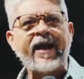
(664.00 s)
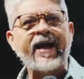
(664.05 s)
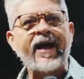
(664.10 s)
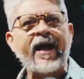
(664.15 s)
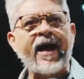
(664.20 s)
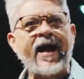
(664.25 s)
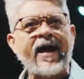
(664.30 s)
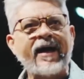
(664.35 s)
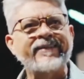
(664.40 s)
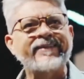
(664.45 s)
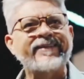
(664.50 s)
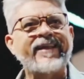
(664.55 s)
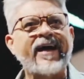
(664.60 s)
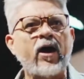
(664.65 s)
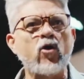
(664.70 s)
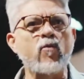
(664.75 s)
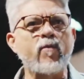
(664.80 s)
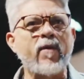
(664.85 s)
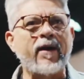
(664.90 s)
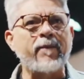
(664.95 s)
a
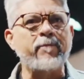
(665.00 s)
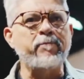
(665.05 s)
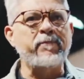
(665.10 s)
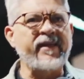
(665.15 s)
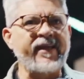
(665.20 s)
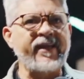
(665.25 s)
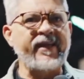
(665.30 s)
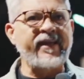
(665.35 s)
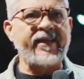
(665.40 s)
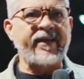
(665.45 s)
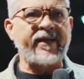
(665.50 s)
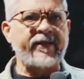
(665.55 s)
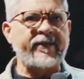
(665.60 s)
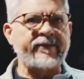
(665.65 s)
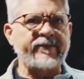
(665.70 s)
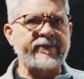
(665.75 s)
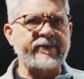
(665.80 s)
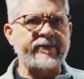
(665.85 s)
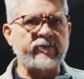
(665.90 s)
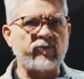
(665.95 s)
andar uma
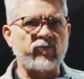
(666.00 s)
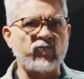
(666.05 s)
milha,